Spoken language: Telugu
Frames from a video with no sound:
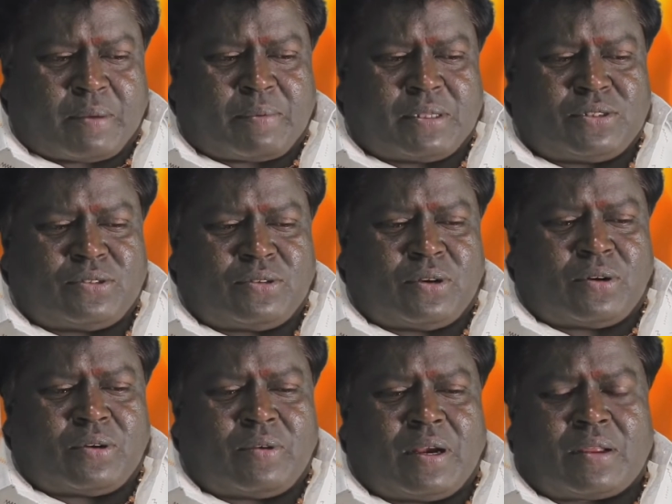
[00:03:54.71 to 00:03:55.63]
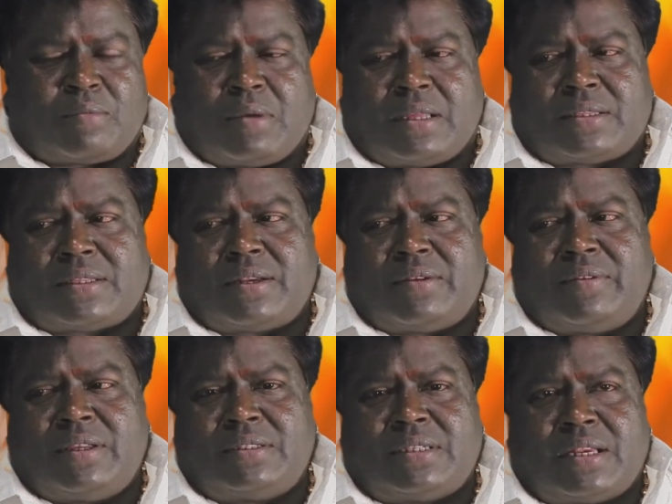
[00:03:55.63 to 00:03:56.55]
ప్రపంచంలో ఉన్న వాళ్ళకి
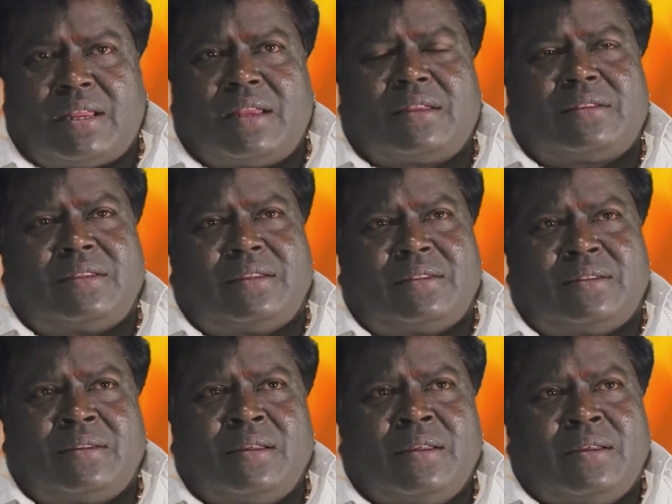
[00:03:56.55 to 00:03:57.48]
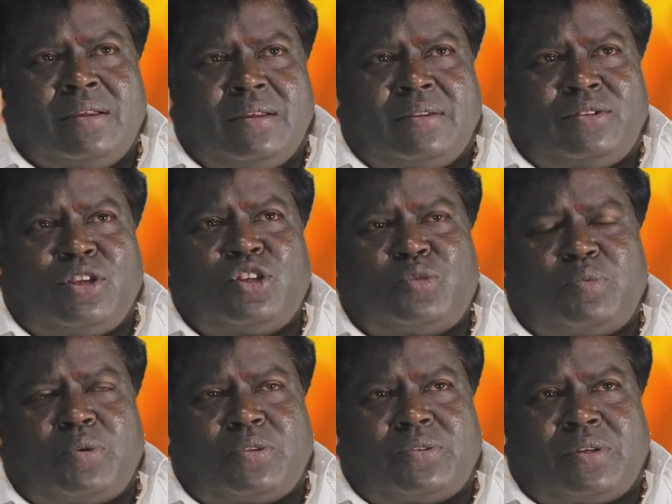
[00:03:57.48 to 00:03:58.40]
మాత్రమే జనాలకి
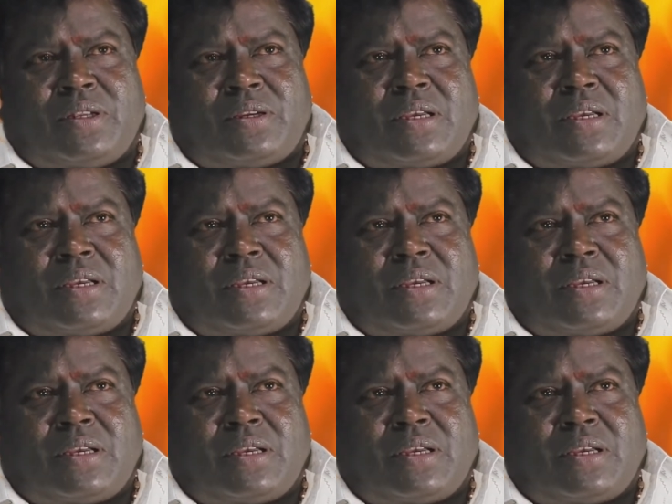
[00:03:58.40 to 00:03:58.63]
తెలిసిపోతుంటాయి